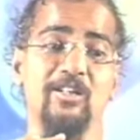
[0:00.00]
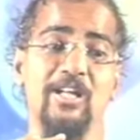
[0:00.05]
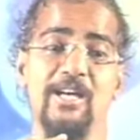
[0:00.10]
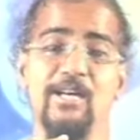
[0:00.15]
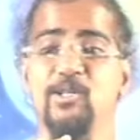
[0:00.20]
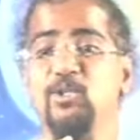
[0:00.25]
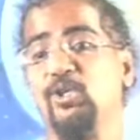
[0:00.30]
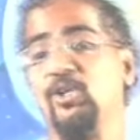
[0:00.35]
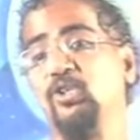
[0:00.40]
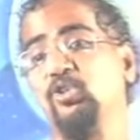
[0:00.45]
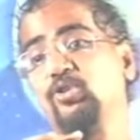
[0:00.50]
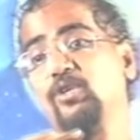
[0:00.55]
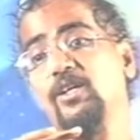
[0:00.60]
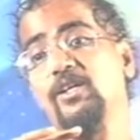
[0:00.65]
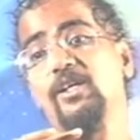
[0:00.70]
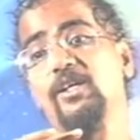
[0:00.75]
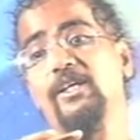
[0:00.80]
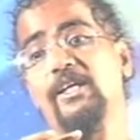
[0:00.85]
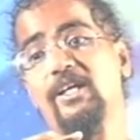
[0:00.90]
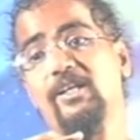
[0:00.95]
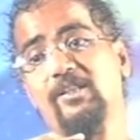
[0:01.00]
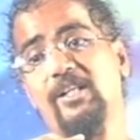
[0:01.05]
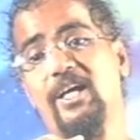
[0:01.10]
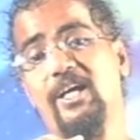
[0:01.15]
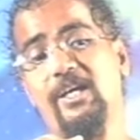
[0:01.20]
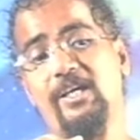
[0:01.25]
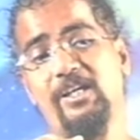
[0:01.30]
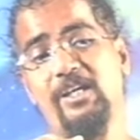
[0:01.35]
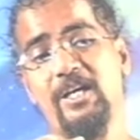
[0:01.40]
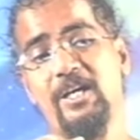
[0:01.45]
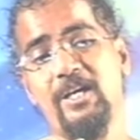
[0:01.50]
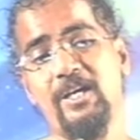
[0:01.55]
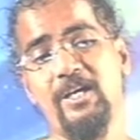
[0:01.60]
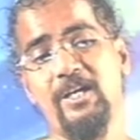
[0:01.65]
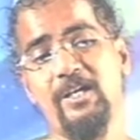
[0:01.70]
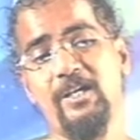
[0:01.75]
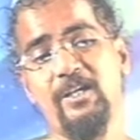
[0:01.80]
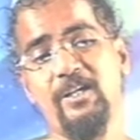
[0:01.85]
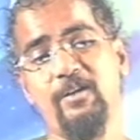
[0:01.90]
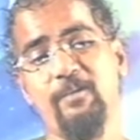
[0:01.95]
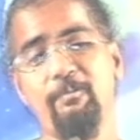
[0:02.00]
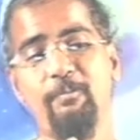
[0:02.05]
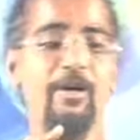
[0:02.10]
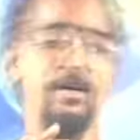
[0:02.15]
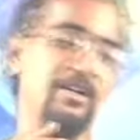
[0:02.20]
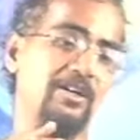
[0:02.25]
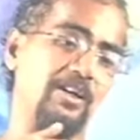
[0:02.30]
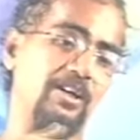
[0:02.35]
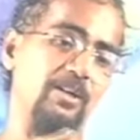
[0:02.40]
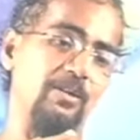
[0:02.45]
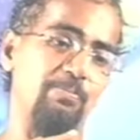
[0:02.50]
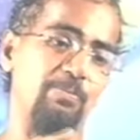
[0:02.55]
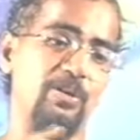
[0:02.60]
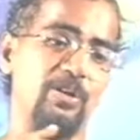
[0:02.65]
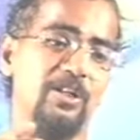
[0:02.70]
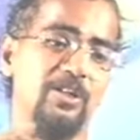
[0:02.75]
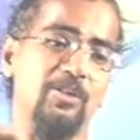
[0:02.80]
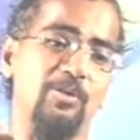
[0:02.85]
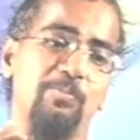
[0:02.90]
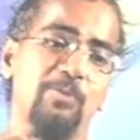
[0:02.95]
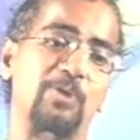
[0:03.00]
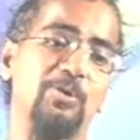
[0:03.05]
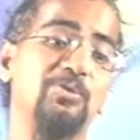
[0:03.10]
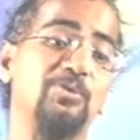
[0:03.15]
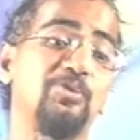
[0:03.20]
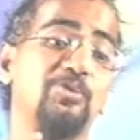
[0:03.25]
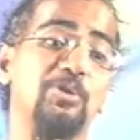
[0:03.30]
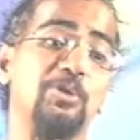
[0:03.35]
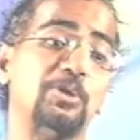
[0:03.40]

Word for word: कहता है सत्संग कहता है पर घर फिरत बहुत